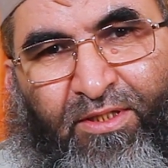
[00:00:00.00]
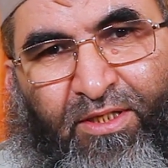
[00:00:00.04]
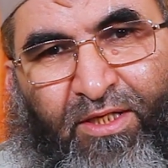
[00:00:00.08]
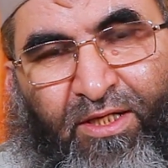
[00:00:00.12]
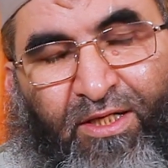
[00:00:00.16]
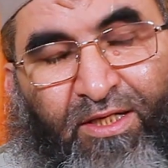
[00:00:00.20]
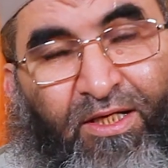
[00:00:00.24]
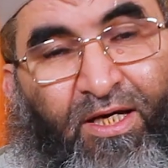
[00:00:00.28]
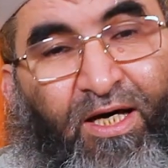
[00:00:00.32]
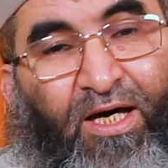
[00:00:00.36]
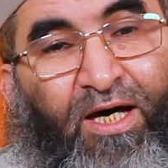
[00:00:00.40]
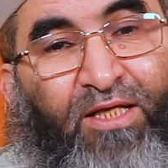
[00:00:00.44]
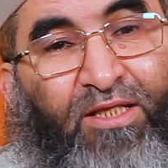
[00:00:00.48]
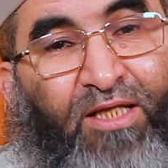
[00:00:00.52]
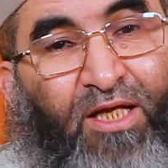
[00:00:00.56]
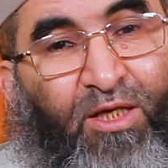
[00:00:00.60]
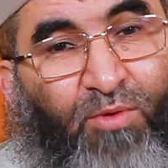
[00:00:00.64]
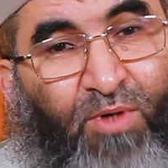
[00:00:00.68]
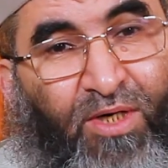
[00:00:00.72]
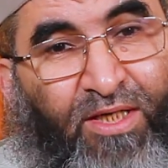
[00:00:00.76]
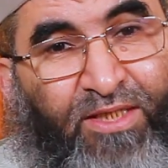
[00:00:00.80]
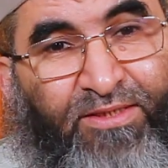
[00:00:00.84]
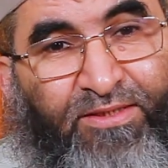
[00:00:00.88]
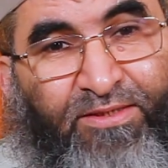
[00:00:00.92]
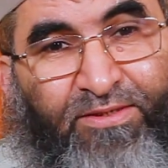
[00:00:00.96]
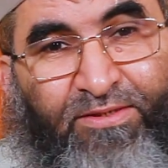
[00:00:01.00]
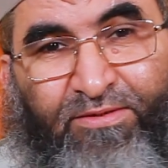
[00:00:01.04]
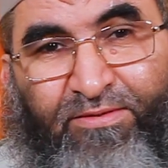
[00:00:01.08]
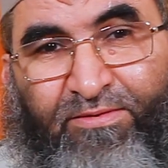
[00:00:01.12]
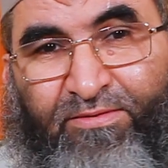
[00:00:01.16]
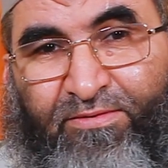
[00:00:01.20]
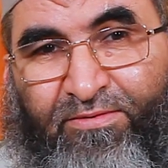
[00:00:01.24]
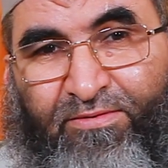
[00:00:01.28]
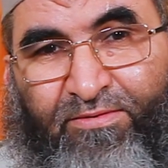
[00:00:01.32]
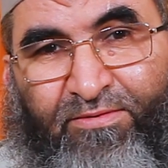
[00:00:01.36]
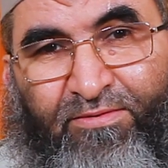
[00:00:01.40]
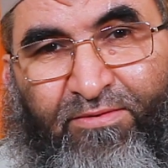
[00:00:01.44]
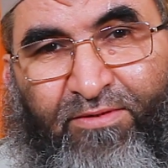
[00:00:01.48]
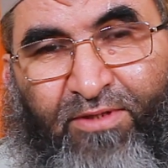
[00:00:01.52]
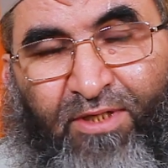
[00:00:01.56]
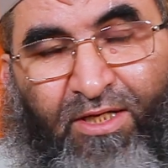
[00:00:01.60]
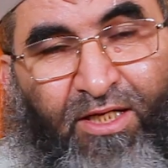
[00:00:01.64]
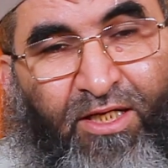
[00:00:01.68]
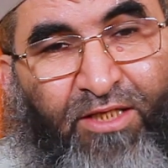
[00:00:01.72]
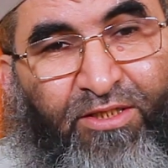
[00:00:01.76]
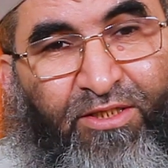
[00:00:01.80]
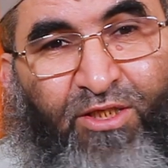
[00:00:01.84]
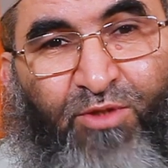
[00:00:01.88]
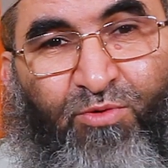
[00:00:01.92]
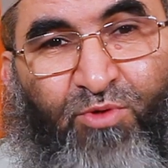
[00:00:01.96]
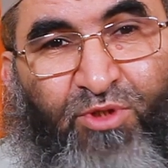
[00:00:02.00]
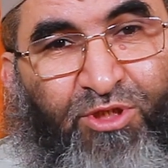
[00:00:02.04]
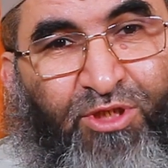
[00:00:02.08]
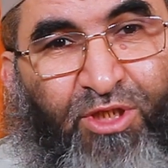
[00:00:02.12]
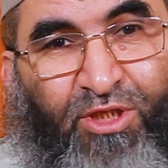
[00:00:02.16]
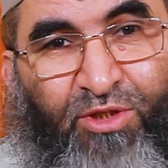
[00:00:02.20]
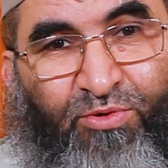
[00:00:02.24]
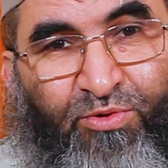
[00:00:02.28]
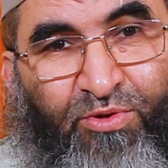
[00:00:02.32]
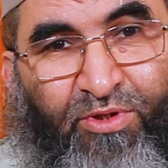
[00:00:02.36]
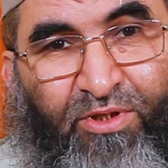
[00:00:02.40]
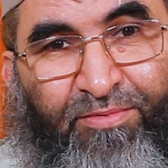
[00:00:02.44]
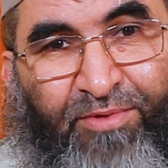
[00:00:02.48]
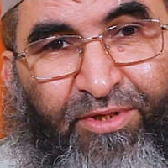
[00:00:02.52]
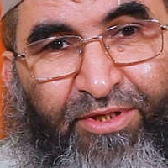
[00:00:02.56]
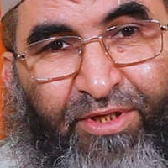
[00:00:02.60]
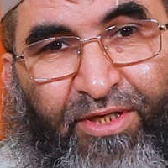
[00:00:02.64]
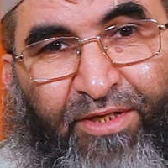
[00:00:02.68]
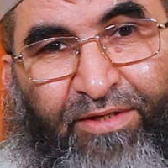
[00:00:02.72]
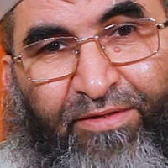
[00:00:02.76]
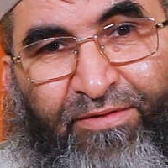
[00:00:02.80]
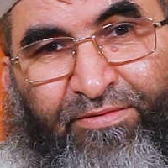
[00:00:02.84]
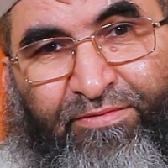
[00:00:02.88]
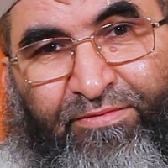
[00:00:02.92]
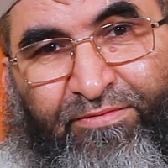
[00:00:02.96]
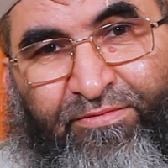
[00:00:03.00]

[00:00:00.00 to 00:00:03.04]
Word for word: أن هذا الوقت الذي هو شهر رمضان